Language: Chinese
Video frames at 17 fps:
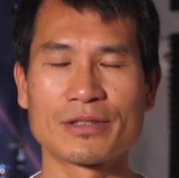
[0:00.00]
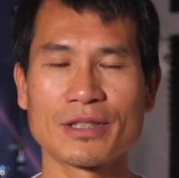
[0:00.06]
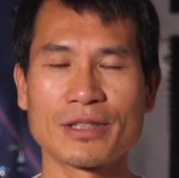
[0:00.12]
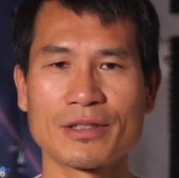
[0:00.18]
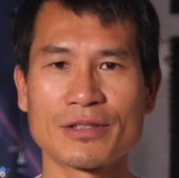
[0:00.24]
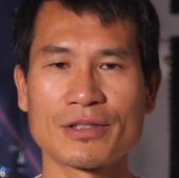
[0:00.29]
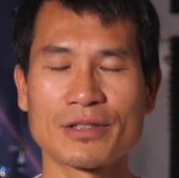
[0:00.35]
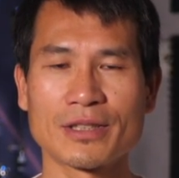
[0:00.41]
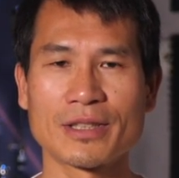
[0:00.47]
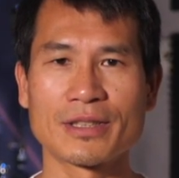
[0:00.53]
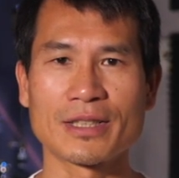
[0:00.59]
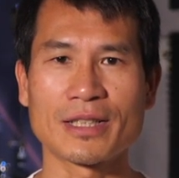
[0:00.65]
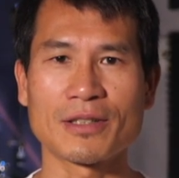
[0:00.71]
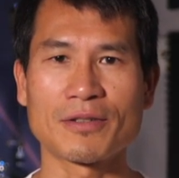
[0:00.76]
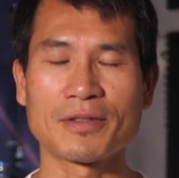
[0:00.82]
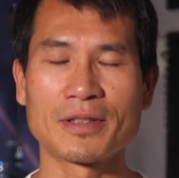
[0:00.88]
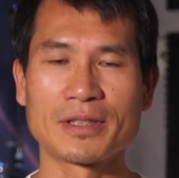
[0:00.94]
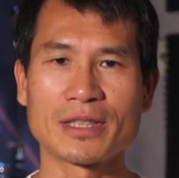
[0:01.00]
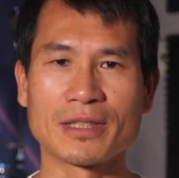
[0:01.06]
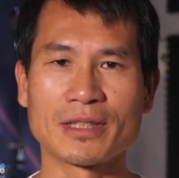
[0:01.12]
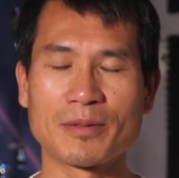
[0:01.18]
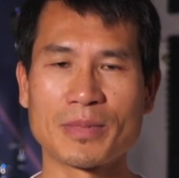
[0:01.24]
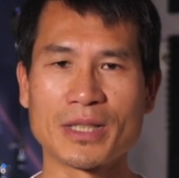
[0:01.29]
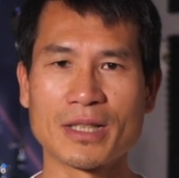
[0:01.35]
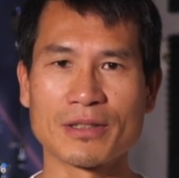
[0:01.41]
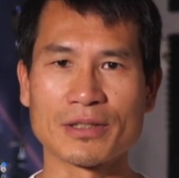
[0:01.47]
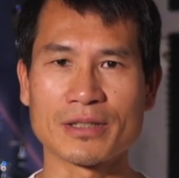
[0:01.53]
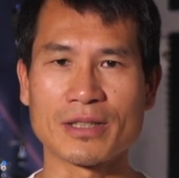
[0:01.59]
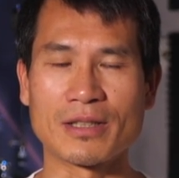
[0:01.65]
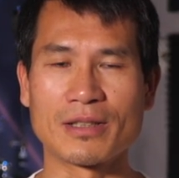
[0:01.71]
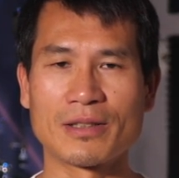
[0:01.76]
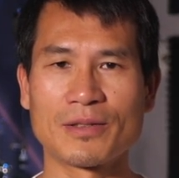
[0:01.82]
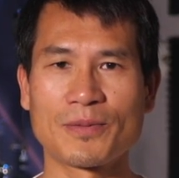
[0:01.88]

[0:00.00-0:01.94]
真的是跟大家分享的比较少。